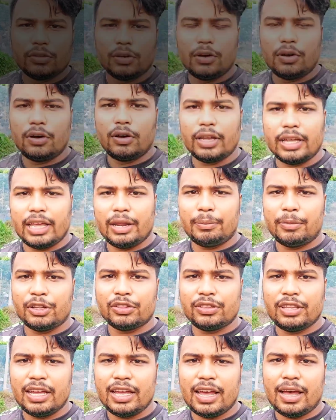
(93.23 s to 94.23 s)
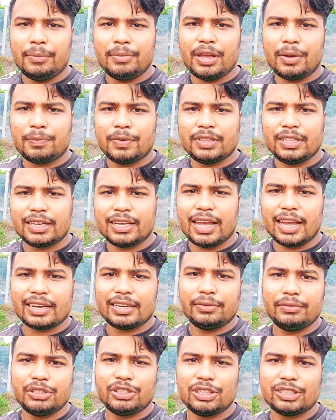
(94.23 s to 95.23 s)
তো এর মধ্যে আমি আপনাদেরকে
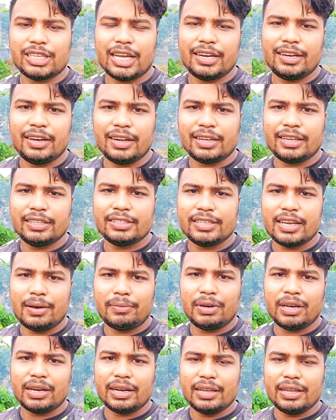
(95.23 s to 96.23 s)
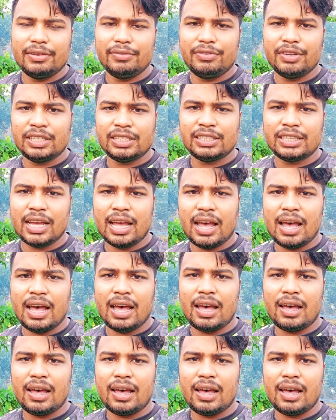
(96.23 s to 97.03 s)
একটা বিষয় জানিয়ে রাখি যে আমার ই ভিসা